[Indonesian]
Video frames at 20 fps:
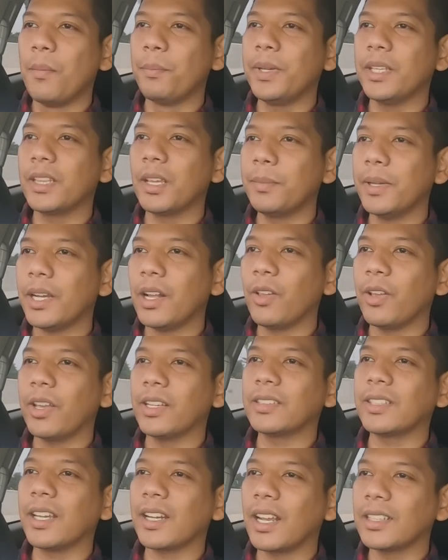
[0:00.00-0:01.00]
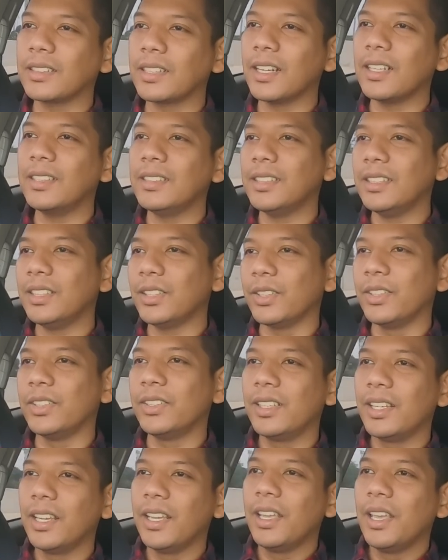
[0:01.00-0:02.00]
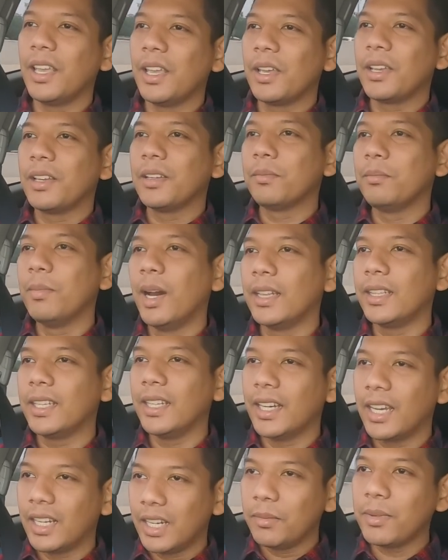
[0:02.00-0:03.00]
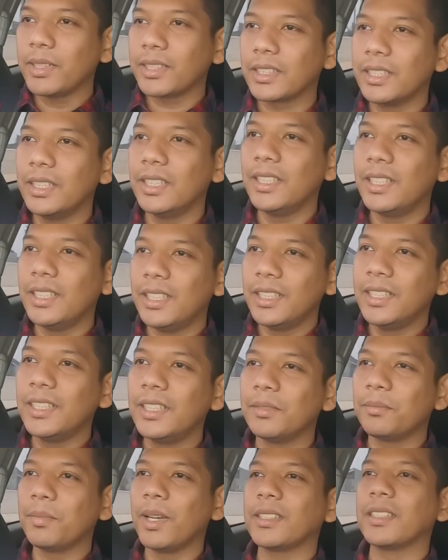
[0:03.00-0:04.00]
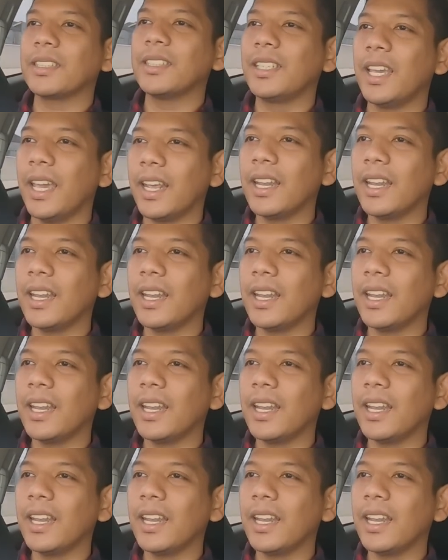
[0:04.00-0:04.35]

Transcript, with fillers: bumpy tapi kalau yang saya rasakan sih tuh bantingannya masih masih